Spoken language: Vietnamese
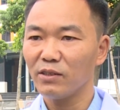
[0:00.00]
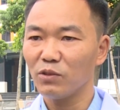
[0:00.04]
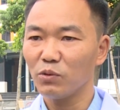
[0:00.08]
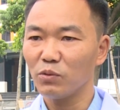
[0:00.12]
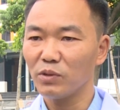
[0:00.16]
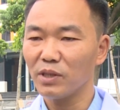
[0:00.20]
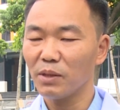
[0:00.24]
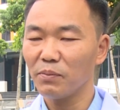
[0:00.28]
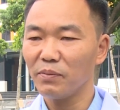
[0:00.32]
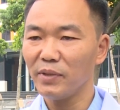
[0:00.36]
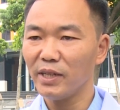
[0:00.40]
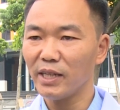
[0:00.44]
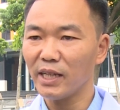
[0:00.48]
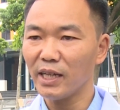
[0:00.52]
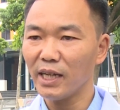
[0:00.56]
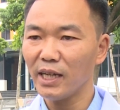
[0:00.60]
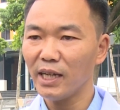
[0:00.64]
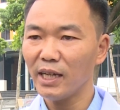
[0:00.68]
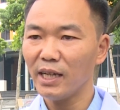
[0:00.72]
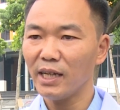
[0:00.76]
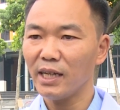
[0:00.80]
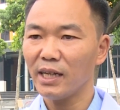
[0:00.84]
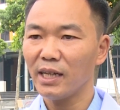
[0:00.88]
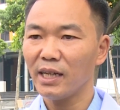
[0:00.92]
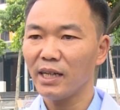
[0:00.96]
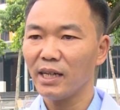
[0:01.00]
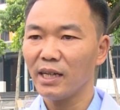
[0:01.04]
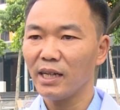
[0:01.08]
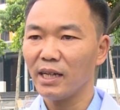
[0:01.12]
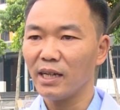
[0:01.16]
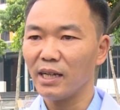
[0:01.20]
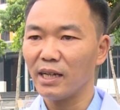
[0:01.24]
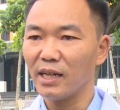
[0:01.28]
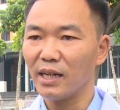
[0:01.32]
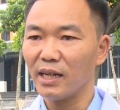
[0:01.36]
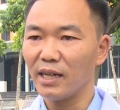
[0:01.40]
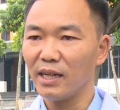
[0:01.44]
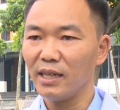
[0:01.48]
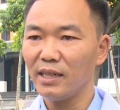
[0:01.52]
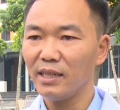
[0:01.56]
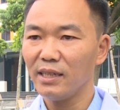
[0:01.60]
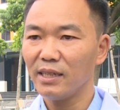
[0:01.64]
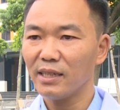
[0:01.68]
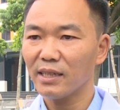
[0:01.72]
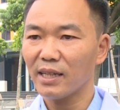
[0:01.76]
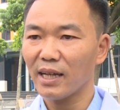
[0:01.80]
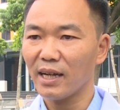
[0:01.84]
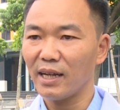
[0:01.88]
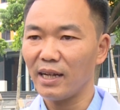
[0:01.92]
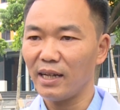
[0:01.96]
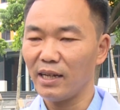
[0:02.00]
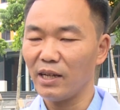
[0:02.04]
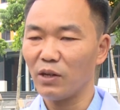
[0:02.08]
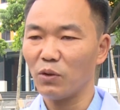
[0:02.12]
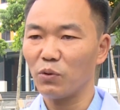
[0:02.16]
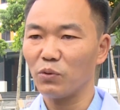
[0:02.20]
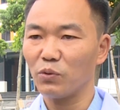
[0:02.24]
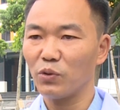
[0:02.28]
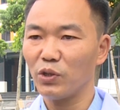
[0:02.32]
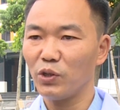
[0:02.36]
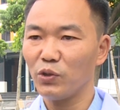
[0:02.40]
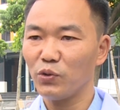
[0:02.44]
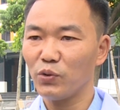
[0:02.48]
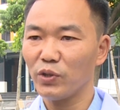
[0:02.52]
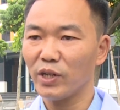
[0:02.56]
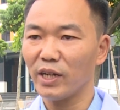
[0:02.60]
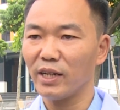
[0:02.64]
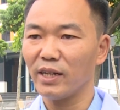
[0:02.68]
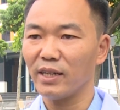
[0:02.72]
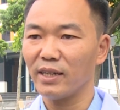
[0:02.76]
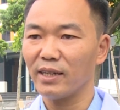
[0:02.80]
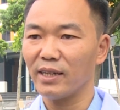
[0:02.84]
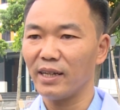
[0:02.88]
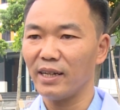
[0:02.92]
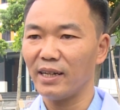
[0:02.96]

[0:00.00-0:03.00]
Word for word: trung tâm y tế lấy những tài liệu tuyên truyền